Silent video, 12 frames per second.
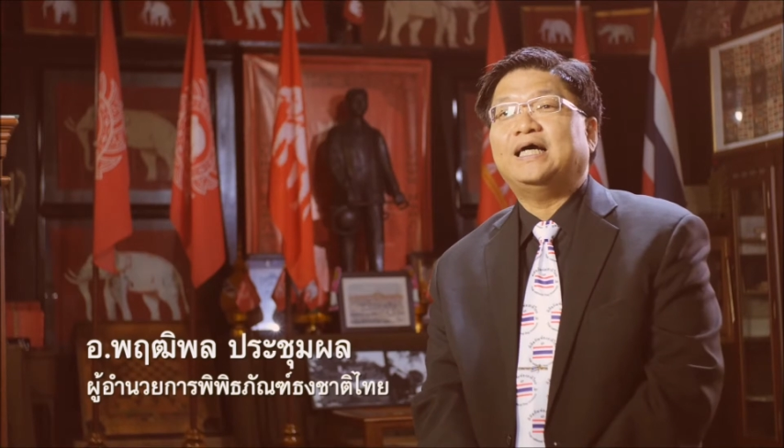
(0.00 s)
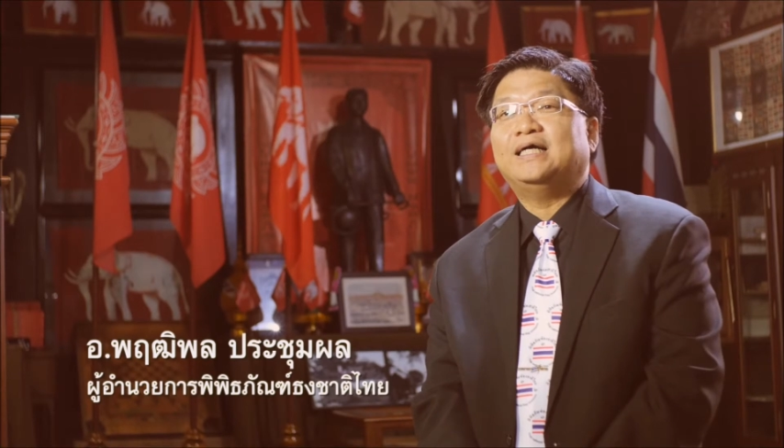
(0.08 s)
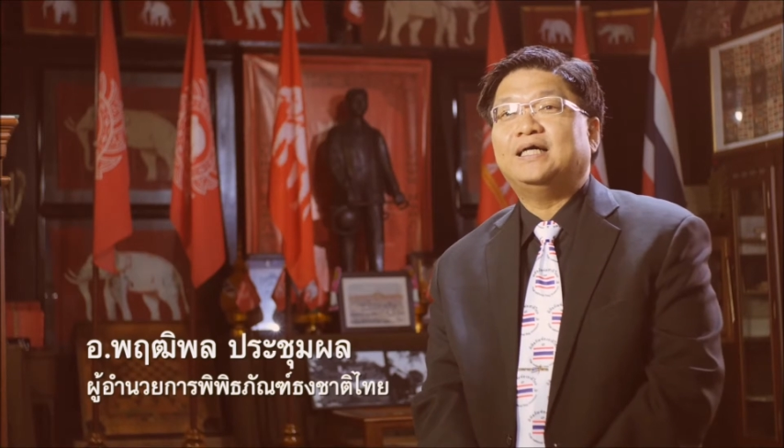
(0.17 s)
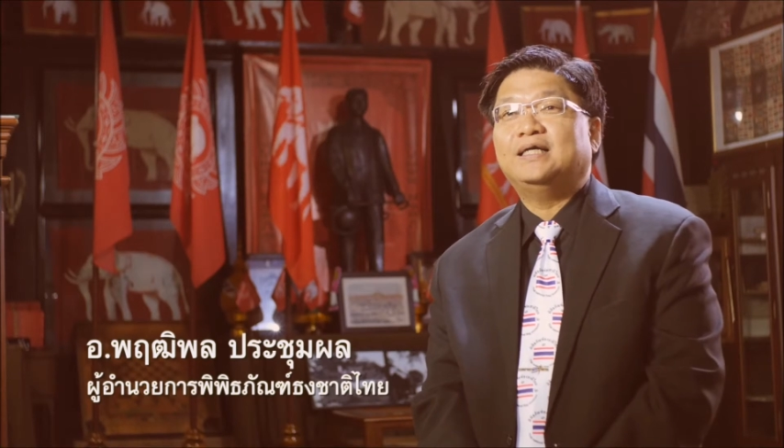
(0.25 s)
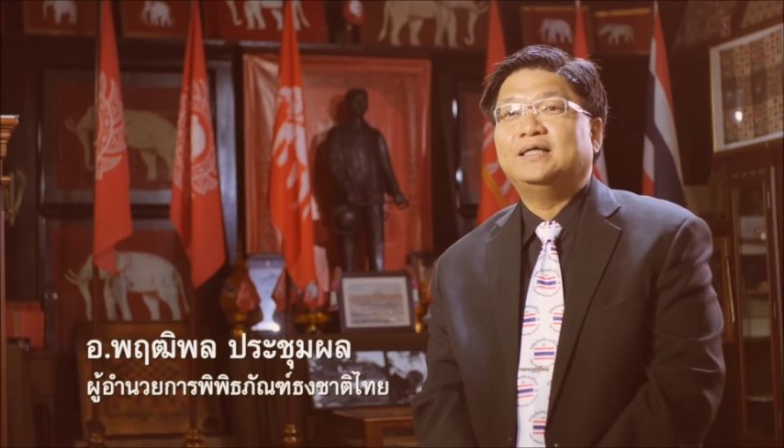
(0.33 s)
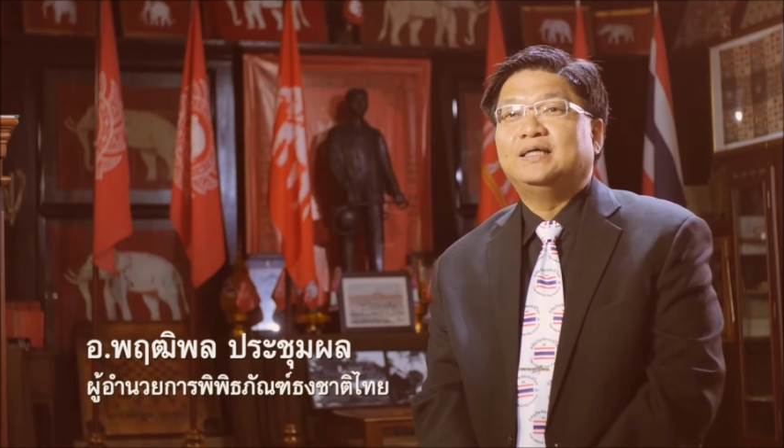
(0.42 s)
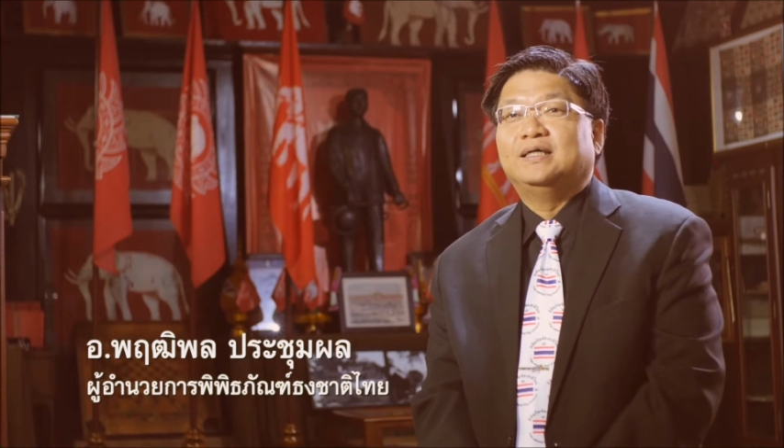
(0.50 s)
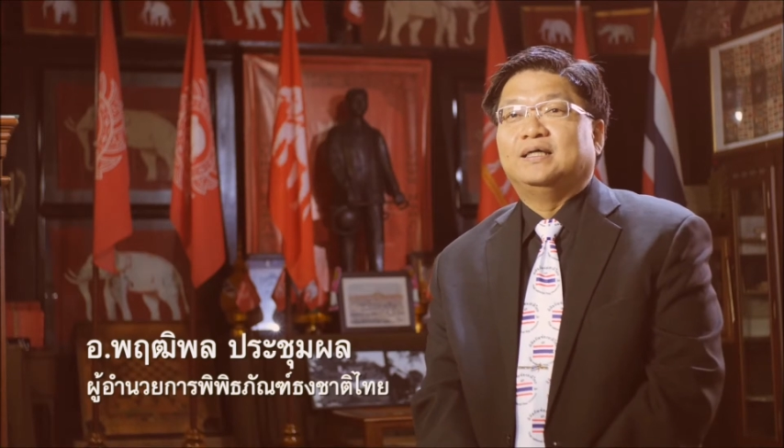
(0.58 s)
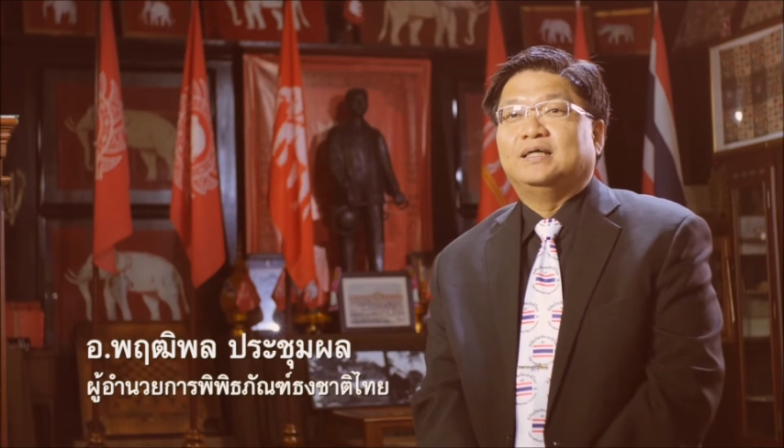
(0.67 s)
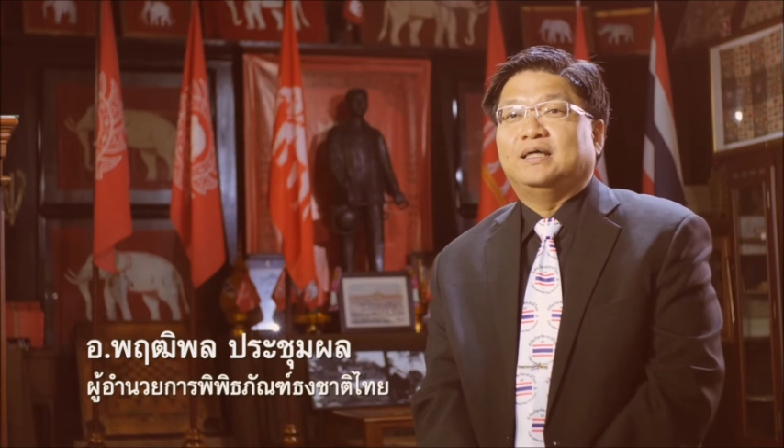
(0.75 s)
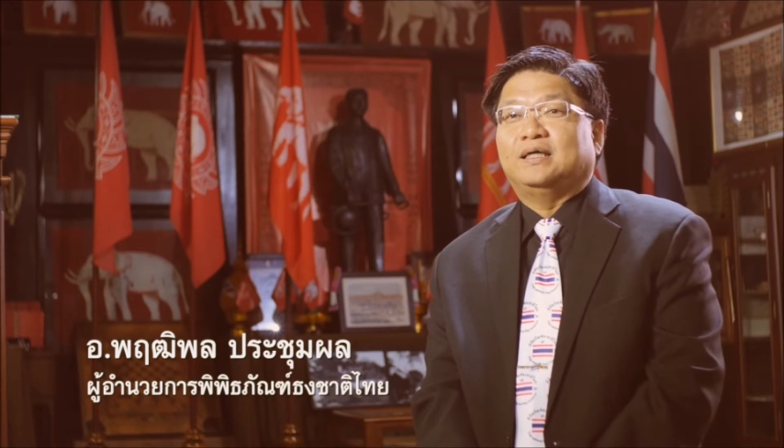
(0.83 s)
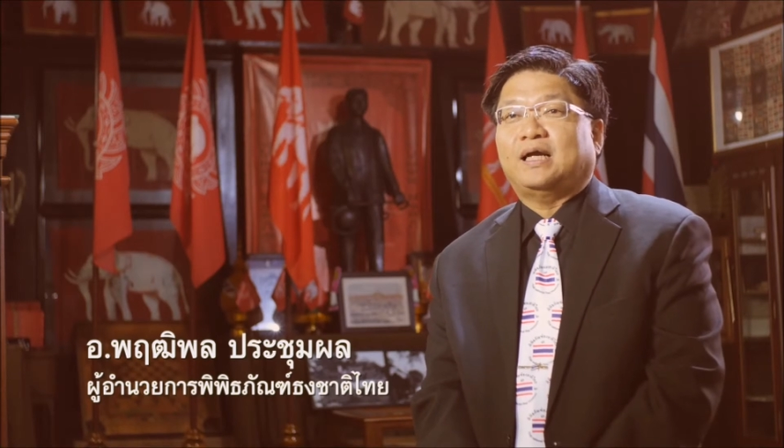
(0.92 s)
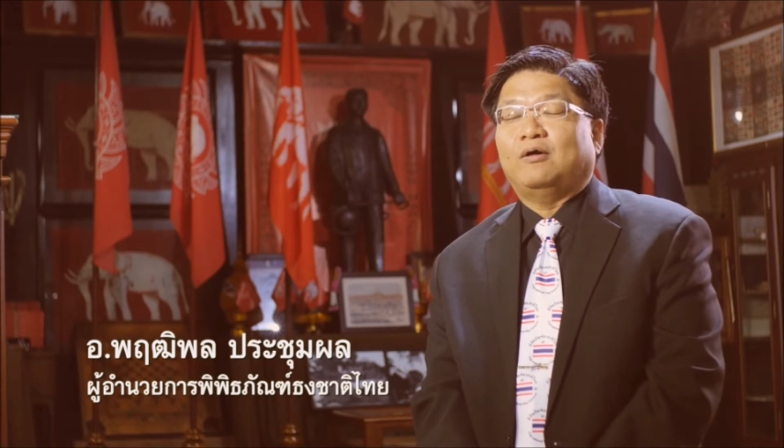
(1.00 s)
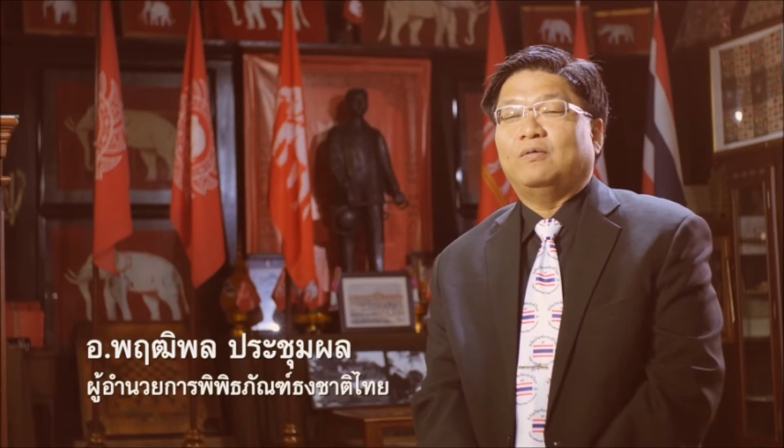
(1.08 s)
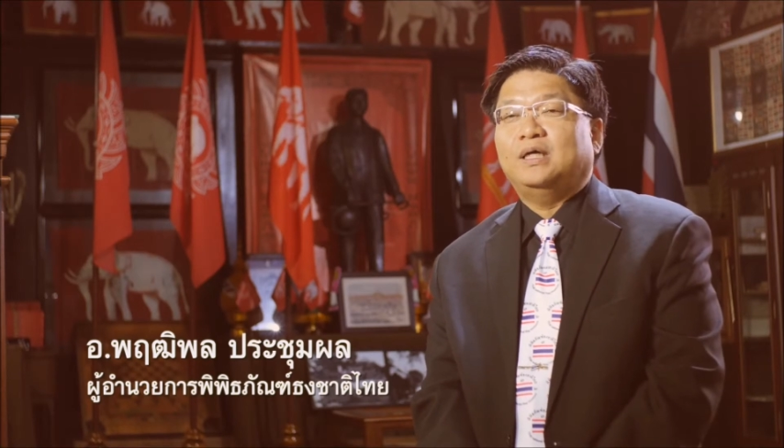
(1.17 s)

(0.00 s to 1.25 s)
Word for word: ไทยนั้น เรา